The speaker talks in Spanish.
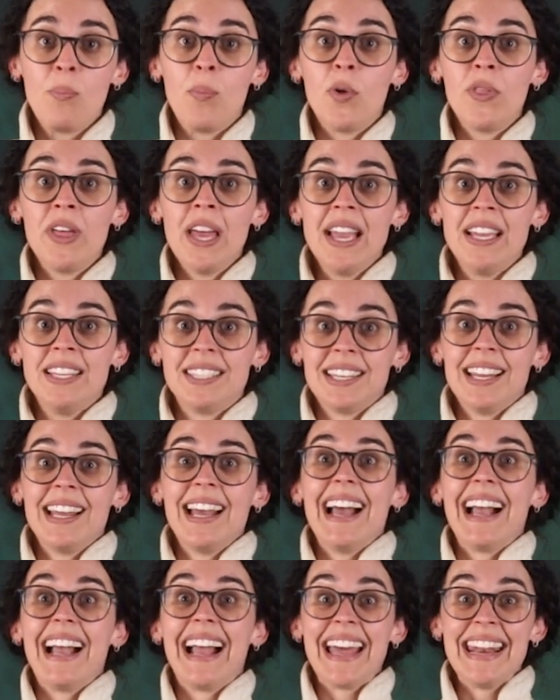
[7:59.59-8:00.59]
podéis
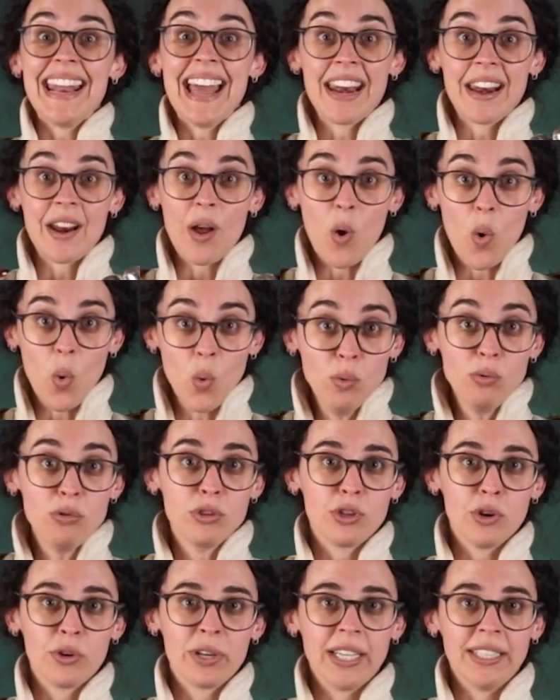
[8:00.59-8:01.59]
ganar
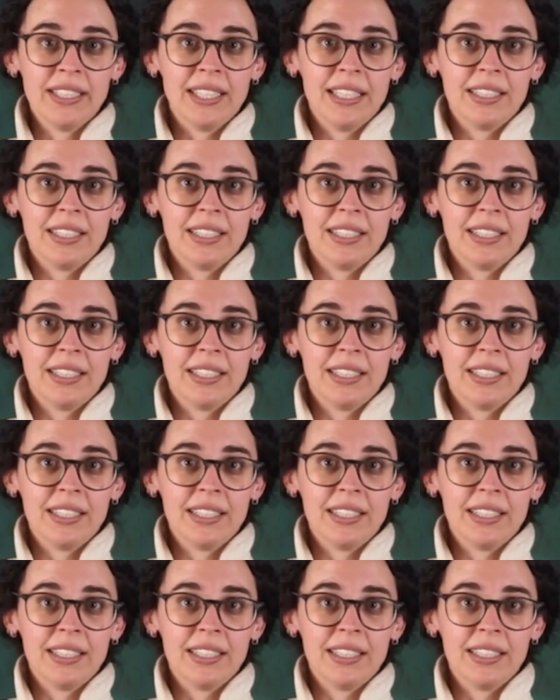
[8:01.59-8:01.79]
un token